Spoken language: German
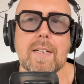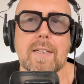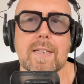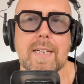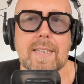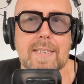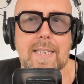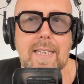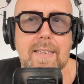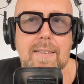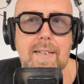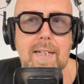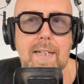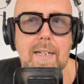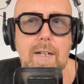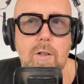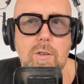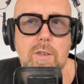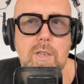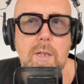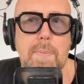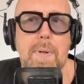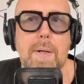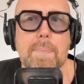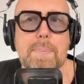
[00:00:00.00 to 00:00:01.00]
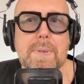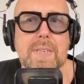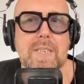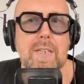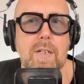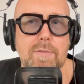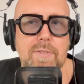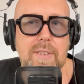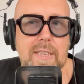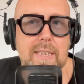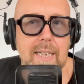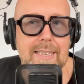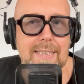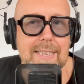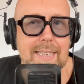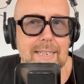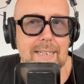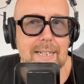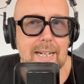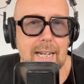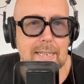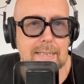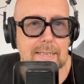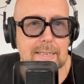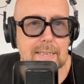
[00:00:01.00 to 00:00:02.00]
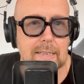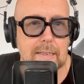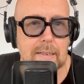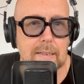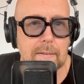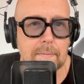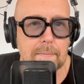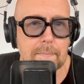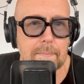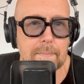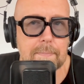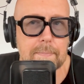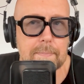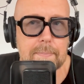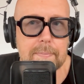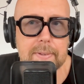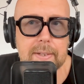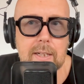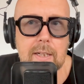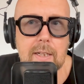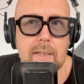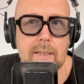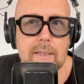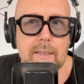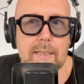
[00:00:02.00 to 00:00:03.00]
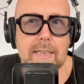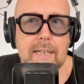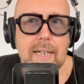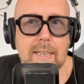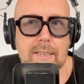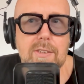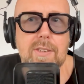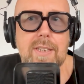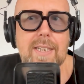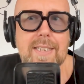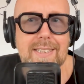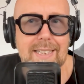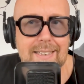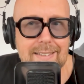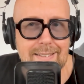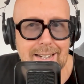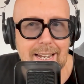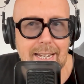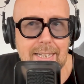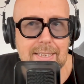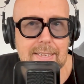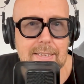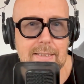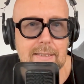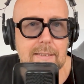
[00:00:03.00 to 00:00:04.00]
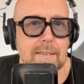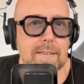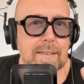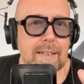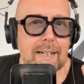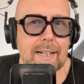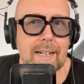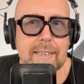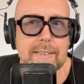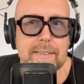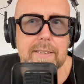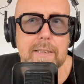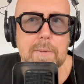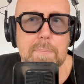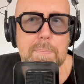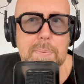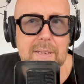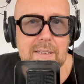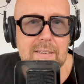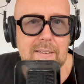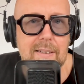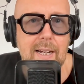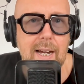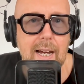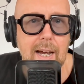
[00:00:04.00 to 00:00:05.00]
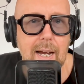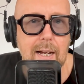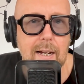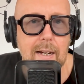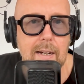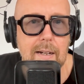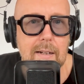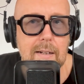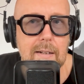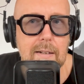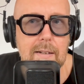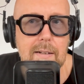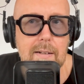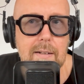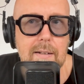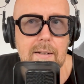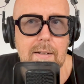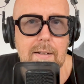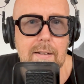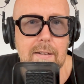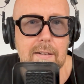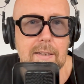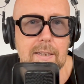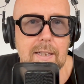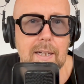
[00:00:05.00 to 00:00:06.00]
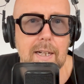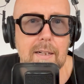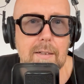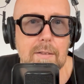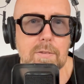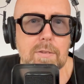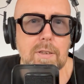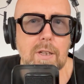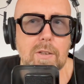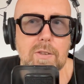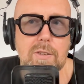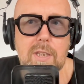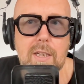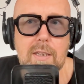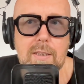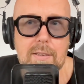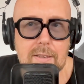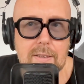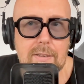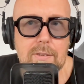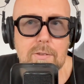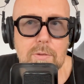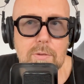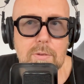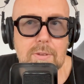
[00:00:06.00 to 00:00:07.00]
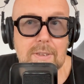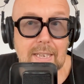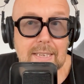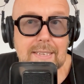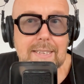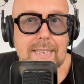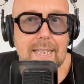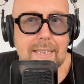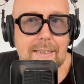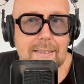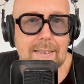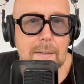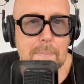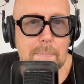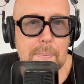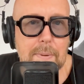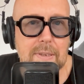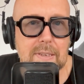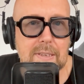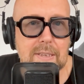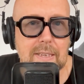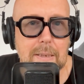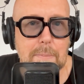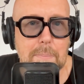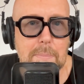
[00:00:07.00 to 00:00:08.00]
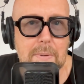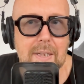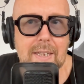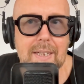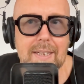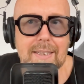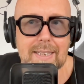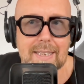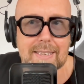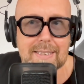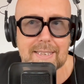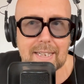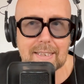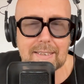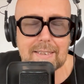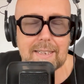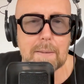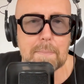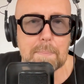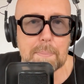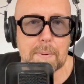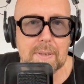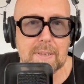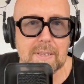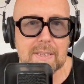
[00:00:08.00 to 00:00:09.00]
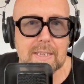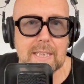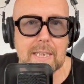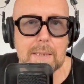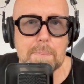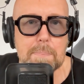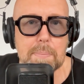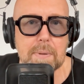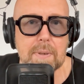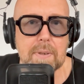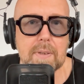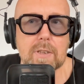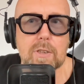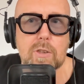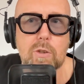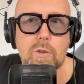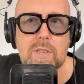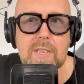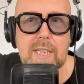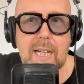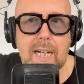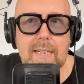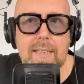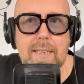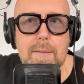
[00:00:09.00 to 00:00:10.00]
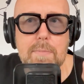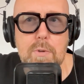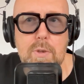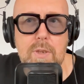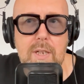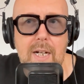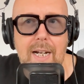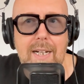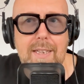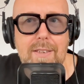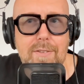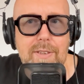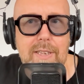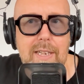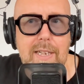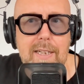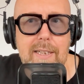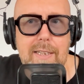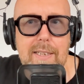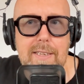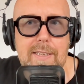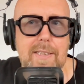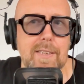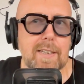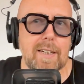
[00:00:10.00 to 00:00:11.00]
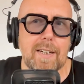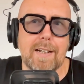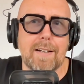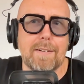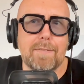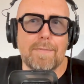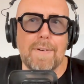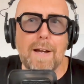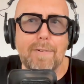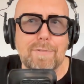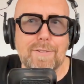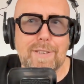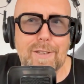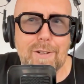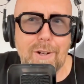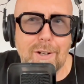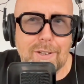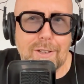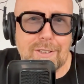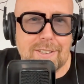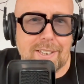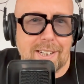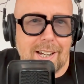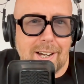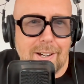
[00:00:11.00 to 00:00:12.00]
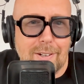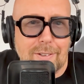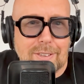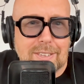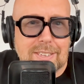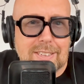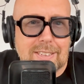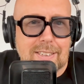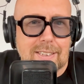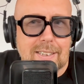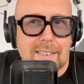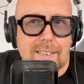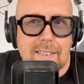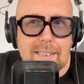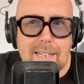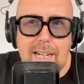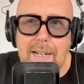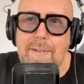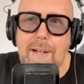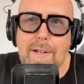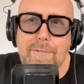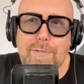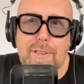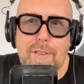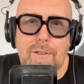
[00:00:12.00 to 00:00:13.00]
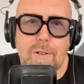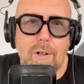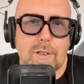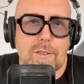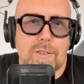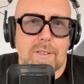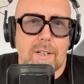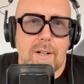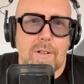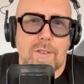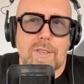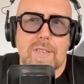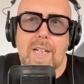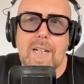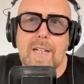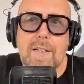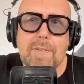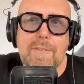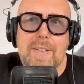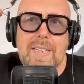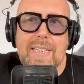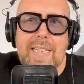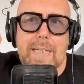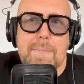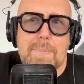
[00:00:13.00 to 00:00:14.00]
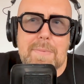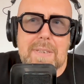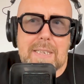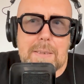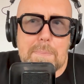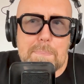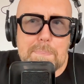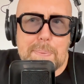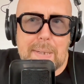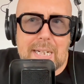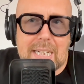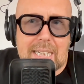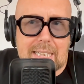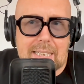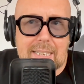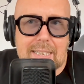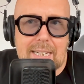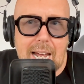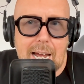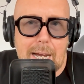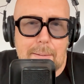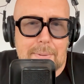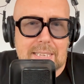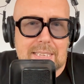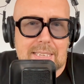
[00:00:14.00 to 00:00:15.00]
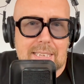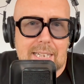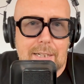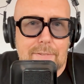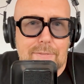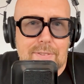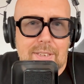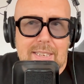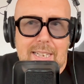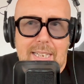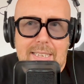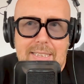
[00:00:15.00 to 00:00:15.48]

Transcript: Da sagt der Herr Lauterbach, pass auf, die kannst du entlassen. Die kannst du jetzt entlassen, da reicht die PTA. Ja, und aus der, das sagt er im Prinzip. Der sagt das dir im Prinzip, Sozialdemokrat wie er ist, werf die Leute raus. Ja, werf die Leute raus. Wir nehmen die billigen Arbeitskräfte.